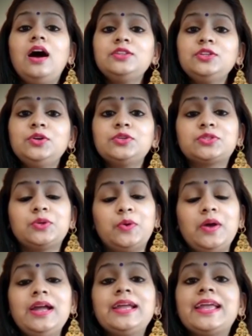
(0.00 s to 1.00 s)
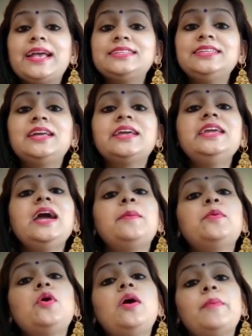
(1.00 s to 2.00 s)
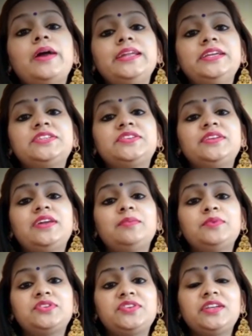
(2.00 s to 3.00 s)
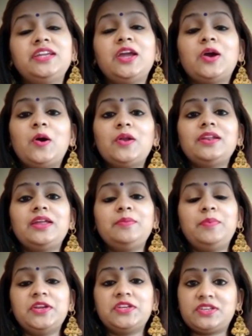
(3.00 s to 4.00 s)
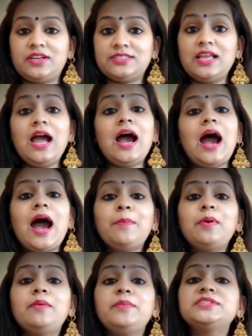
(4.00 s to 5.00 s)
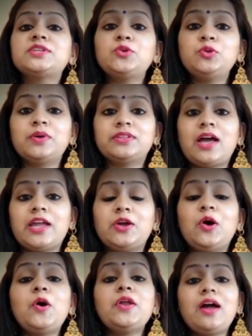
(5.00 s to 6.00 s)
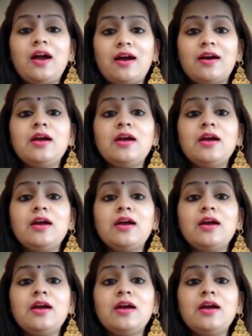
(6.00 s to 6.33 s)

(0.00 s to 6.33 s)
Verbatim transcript: हाँ, यदि आपको हमारी हिस्ट्री एंड मिस्ट्री की एक और नई पेशकश आप हमें ज़रूर बताएं और हाँ